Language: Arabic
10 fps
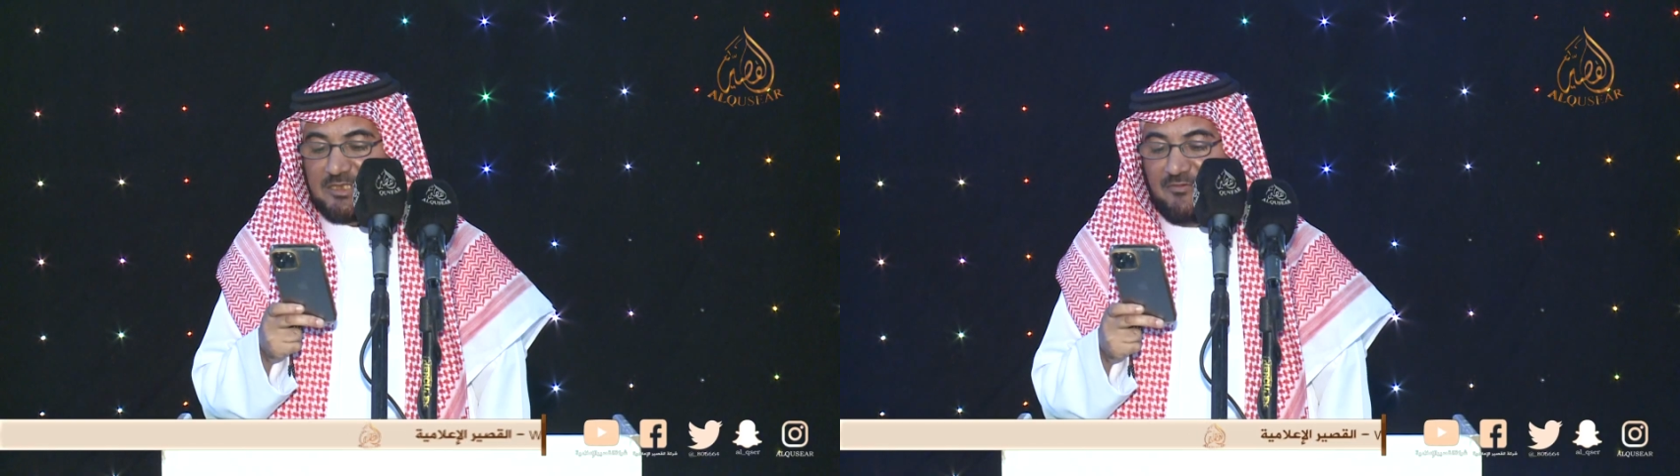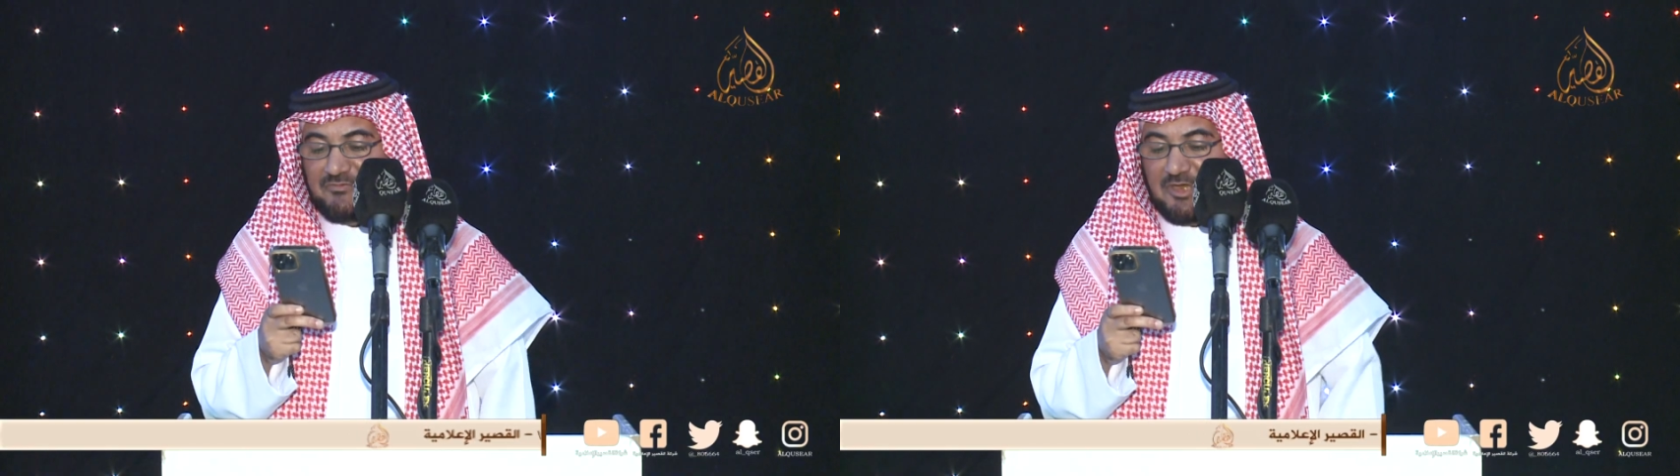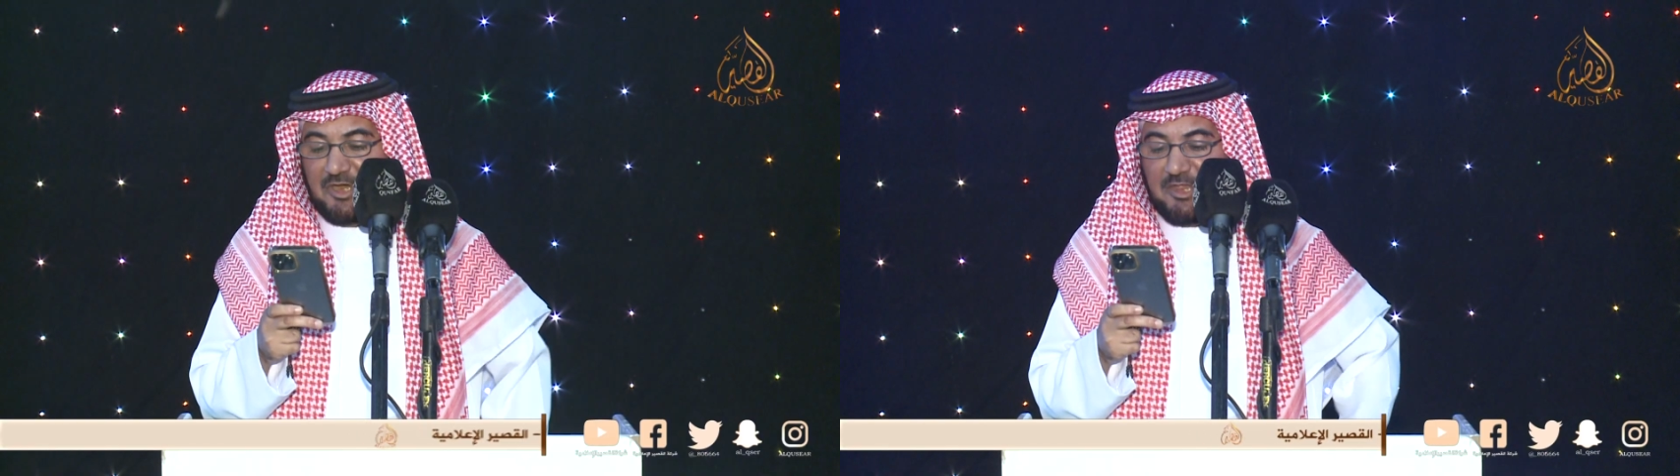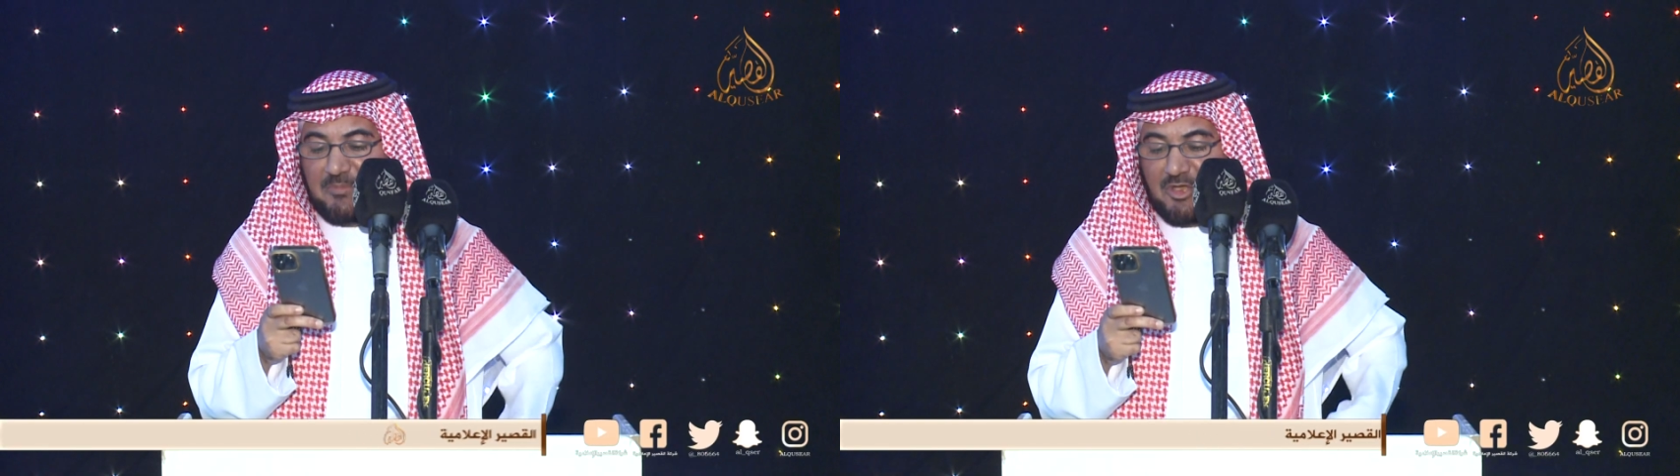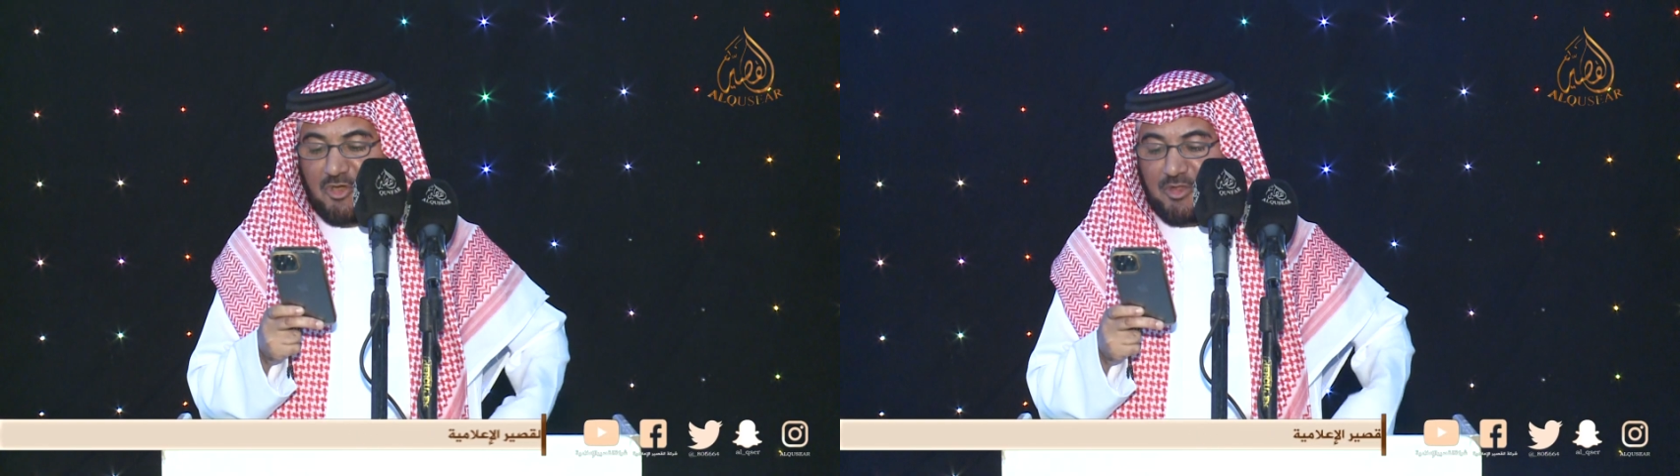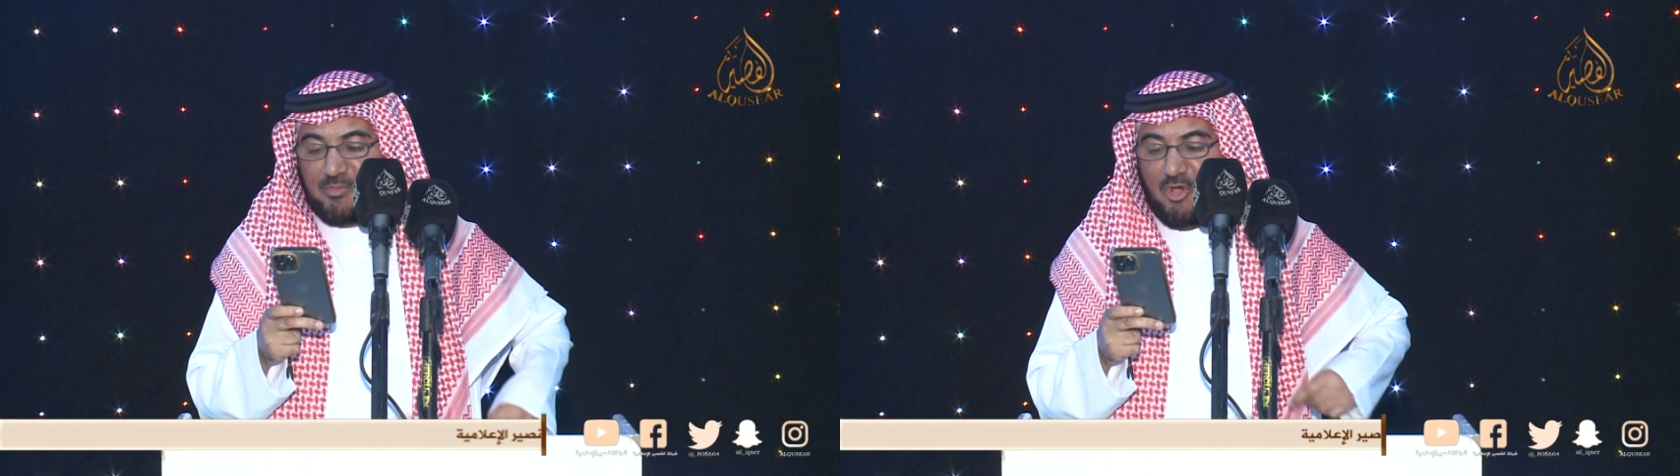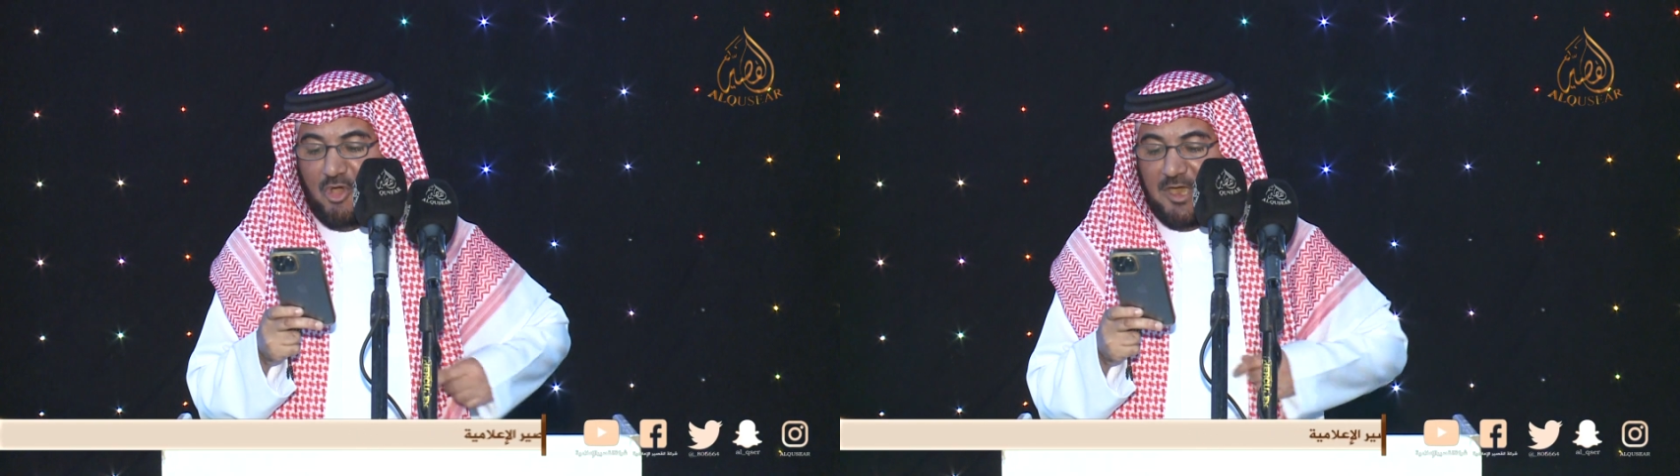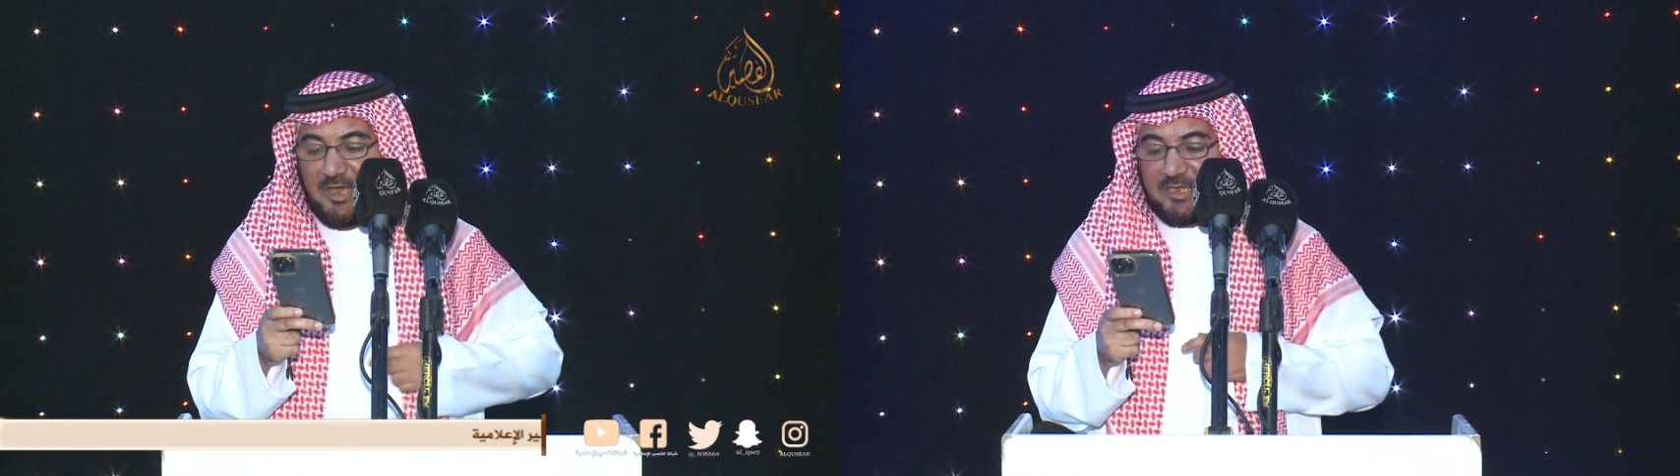تفتخر بك
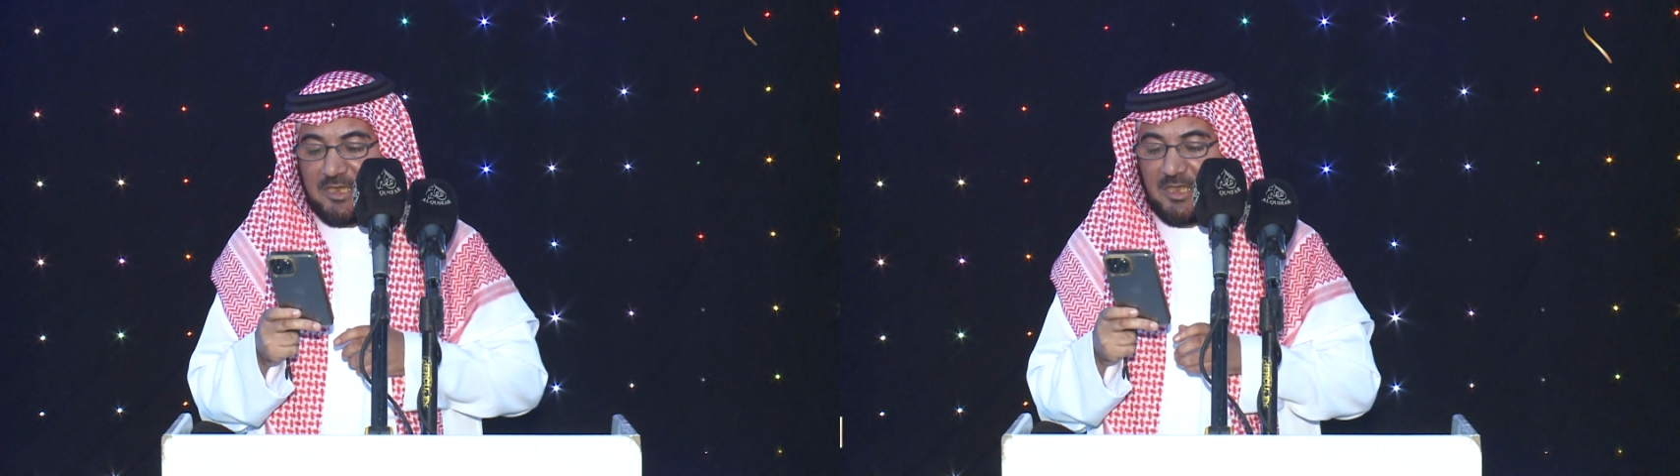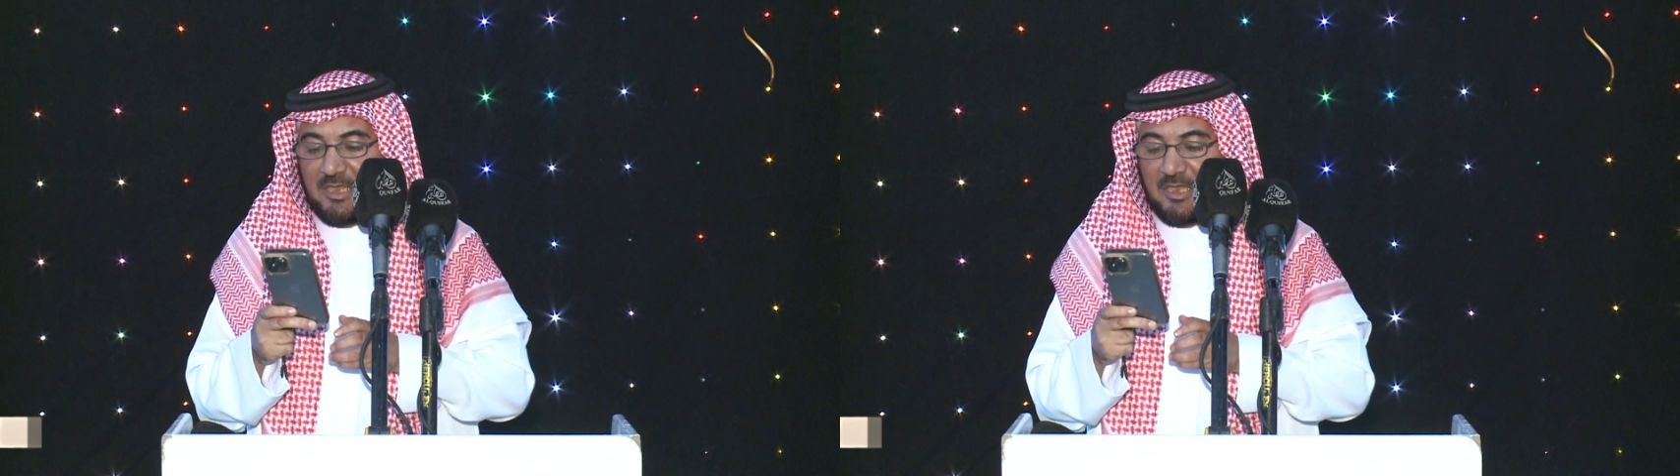ربوعك